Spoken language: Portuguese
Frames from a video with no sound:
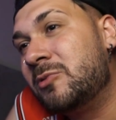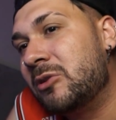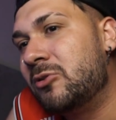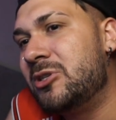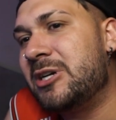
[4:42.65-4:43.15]
muita
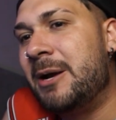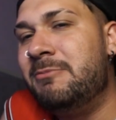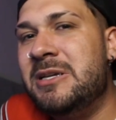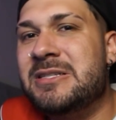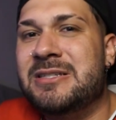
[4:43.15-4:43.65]
dor de
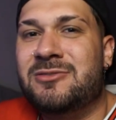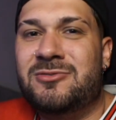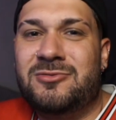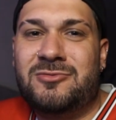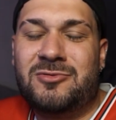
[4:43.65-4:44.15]
cabeça,
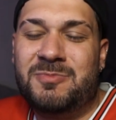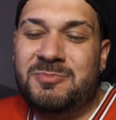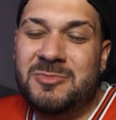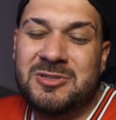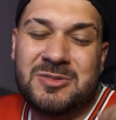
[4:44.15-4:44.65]
dor no
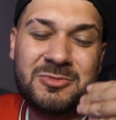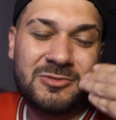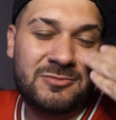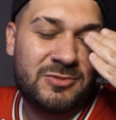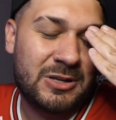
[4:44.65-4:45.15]
corpo, meu estômago
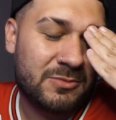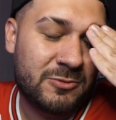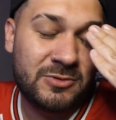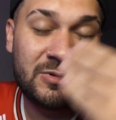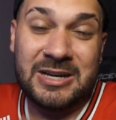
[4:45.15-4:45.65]
doendo
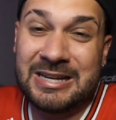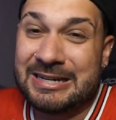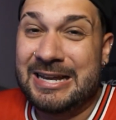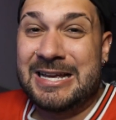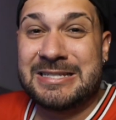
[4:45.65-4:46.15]
muito, aquela
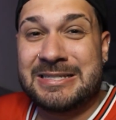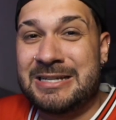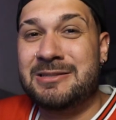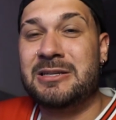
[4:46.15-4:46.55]
aquele azeda